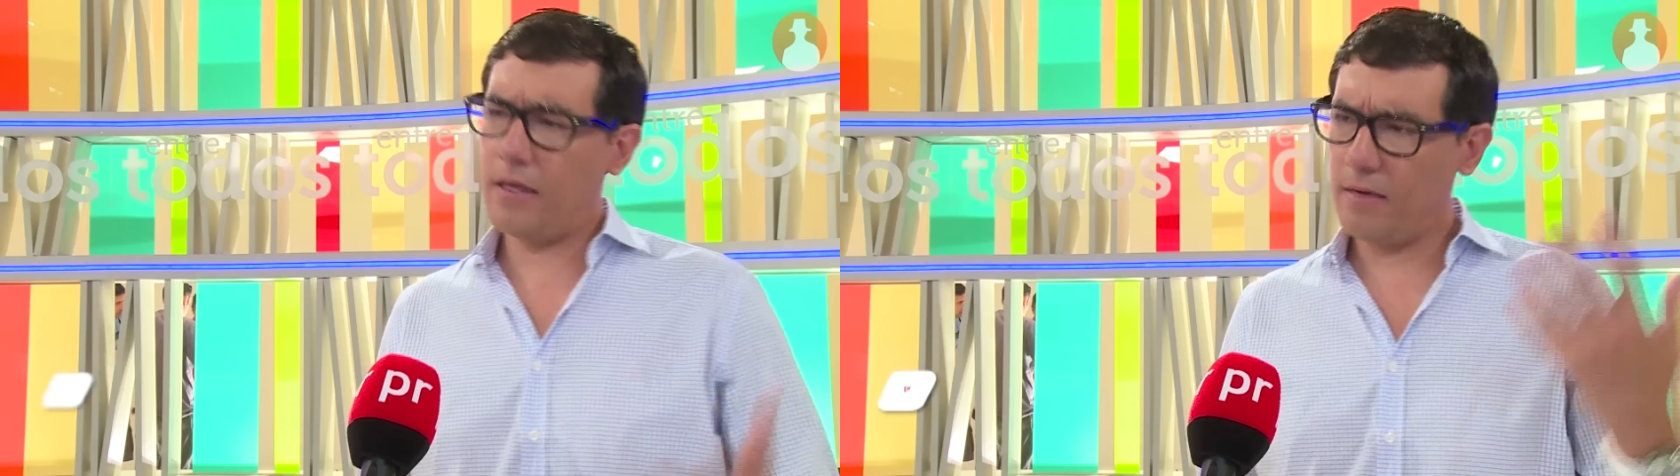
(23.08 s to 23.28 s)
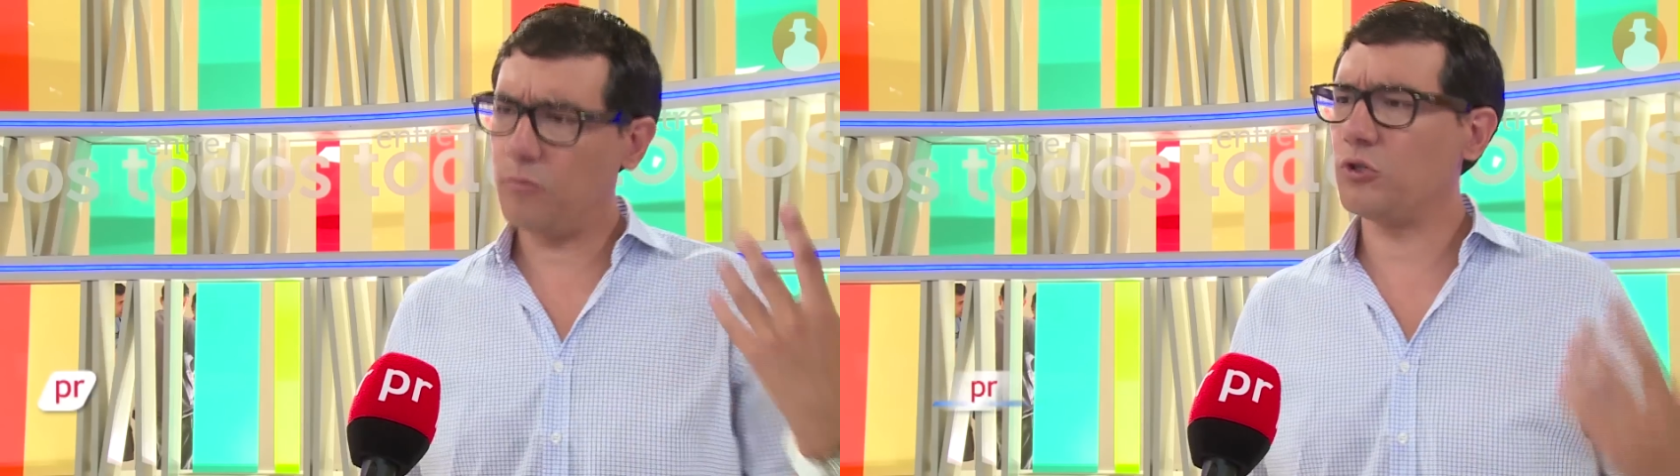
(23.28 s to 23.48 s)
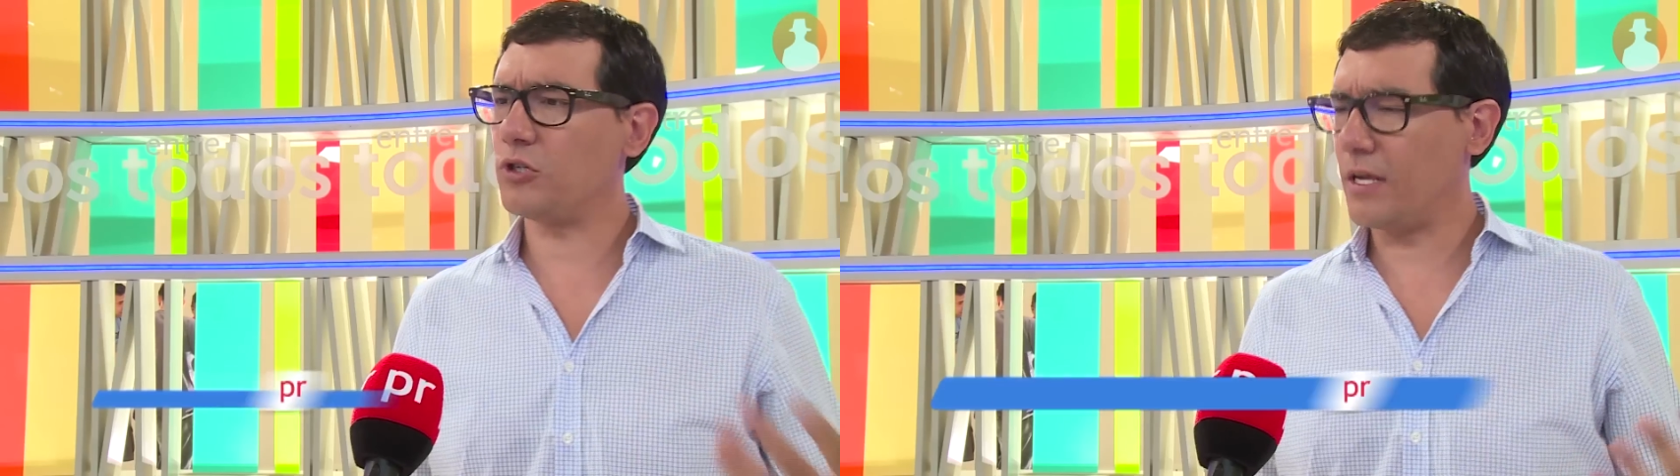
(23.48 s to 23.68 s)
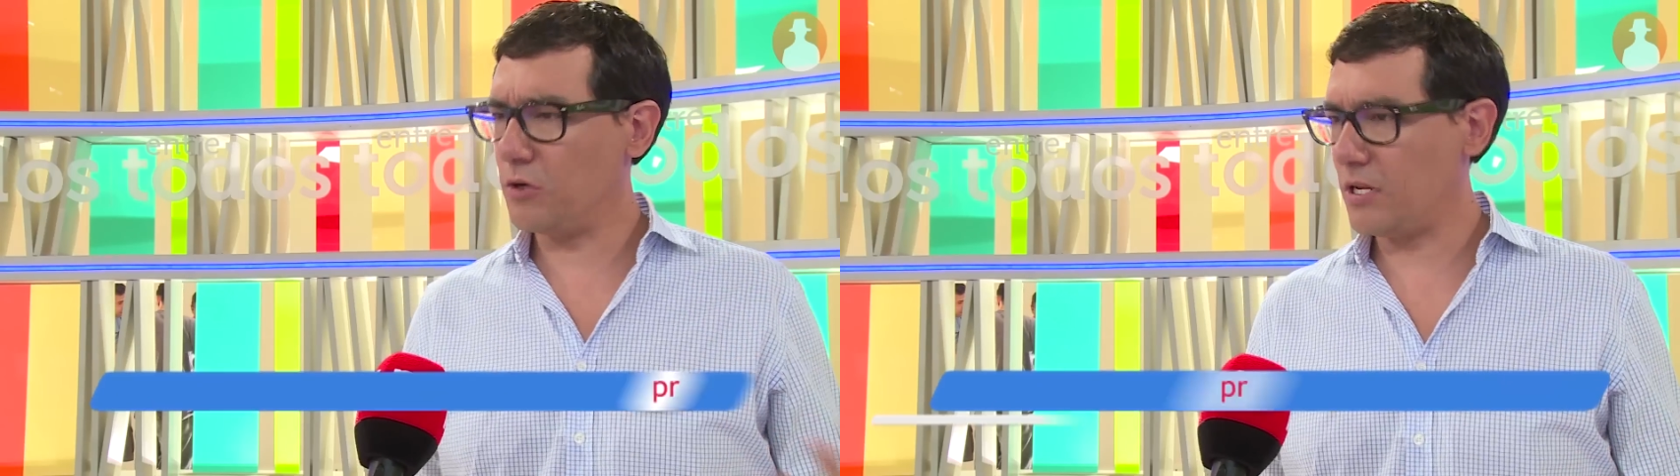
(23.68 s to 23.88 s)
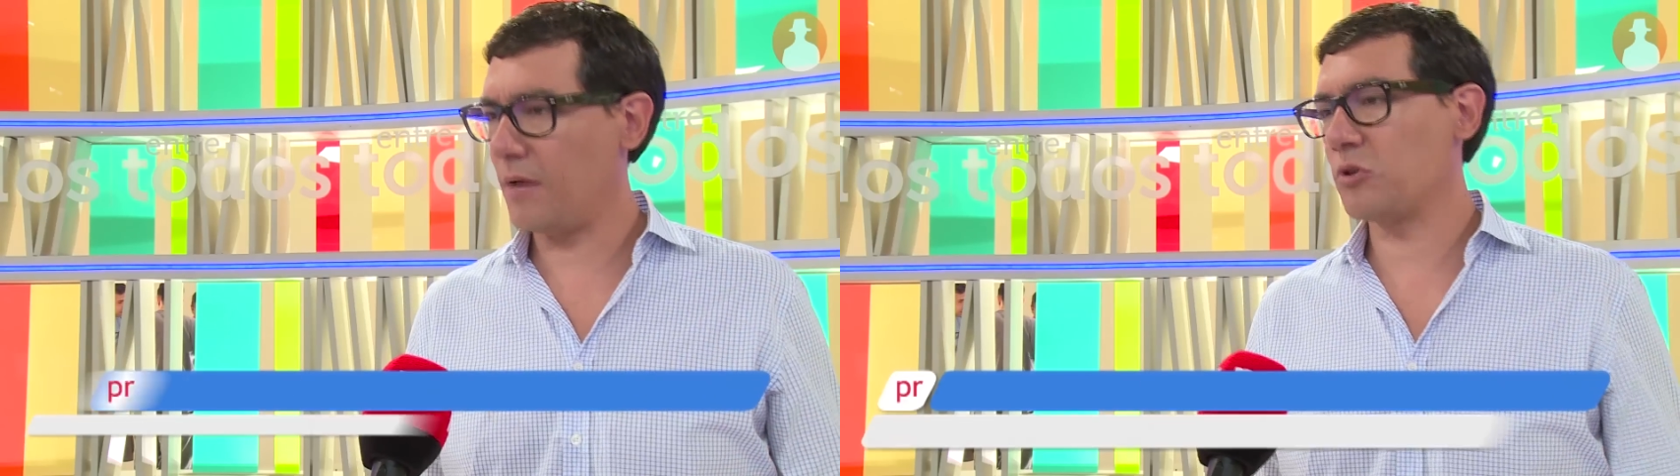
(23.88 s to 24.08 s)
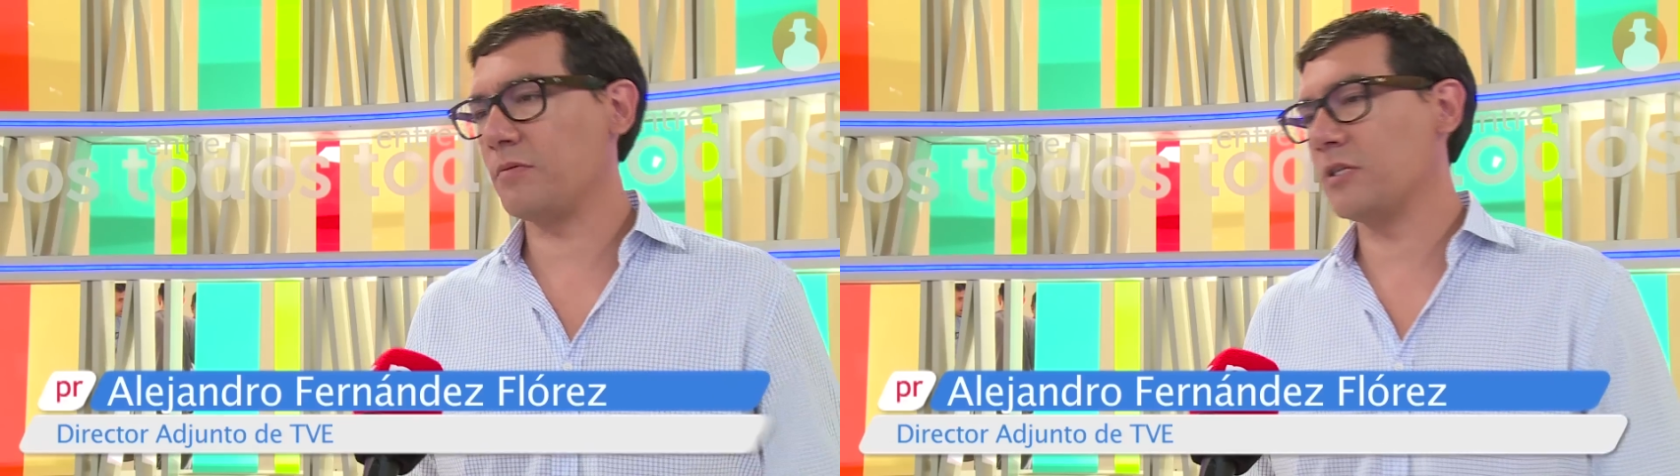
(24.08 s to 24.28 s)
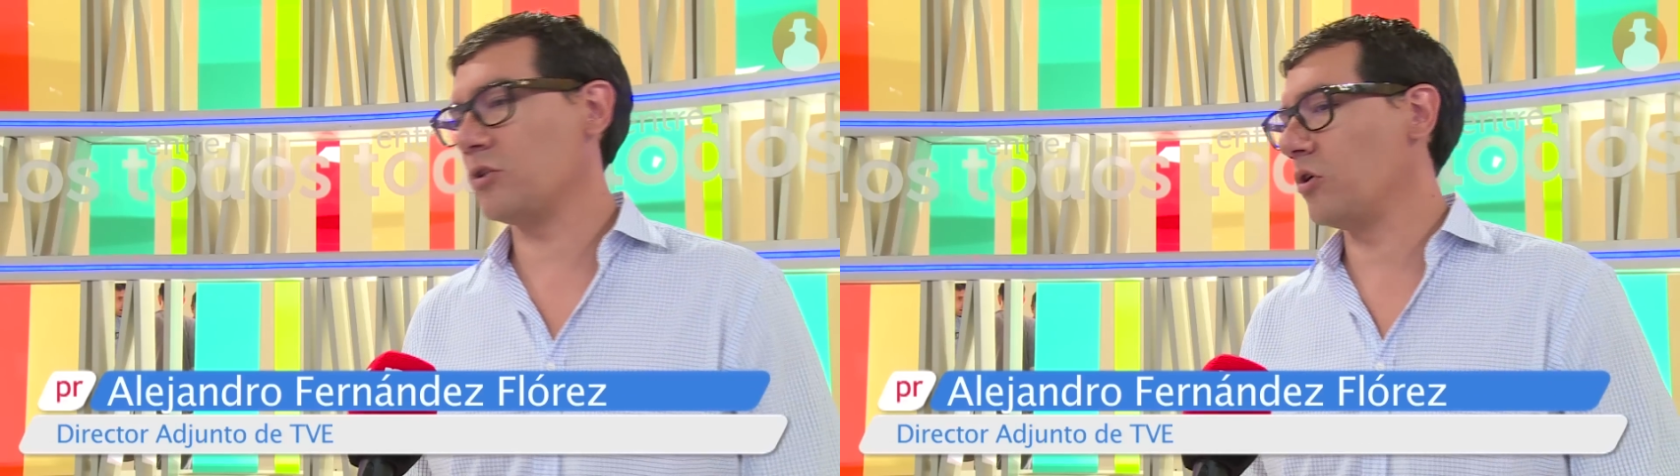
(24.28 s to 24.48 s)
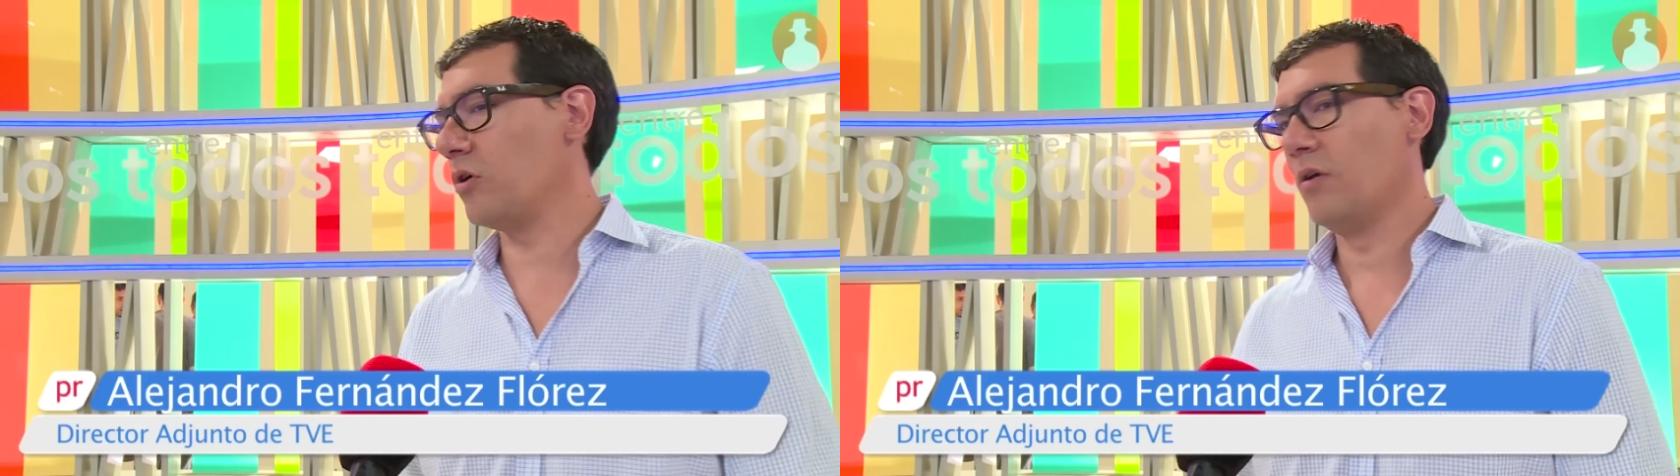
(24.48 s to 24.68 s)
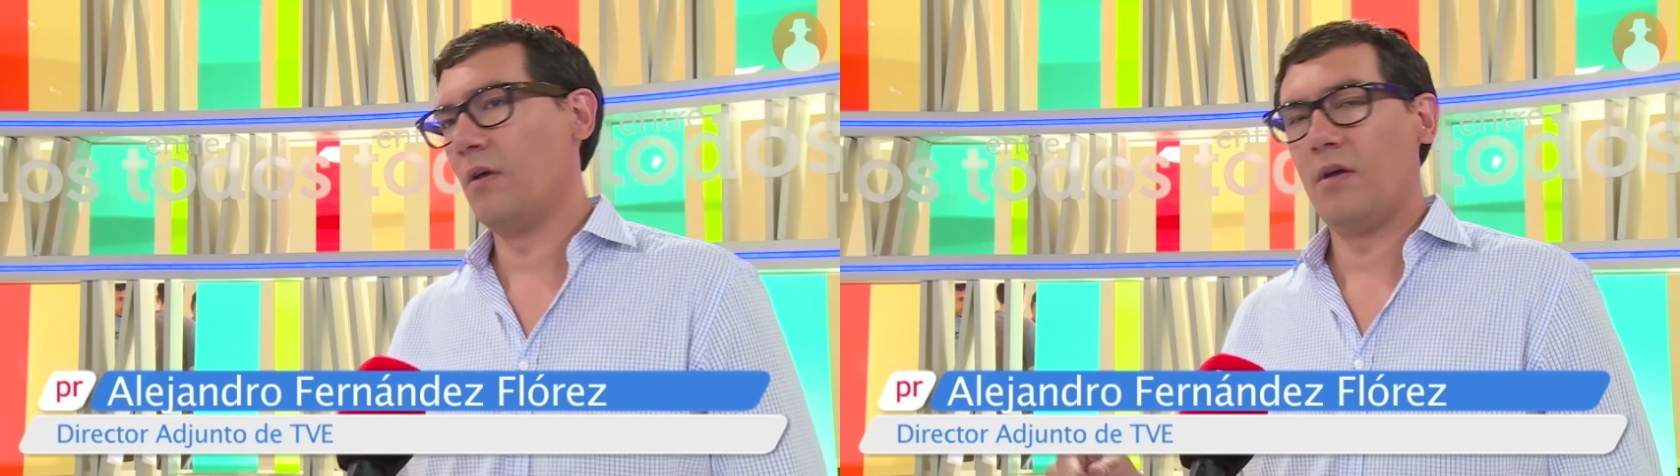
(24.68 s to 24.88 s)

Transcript: ya de muchos años, la hemos visto,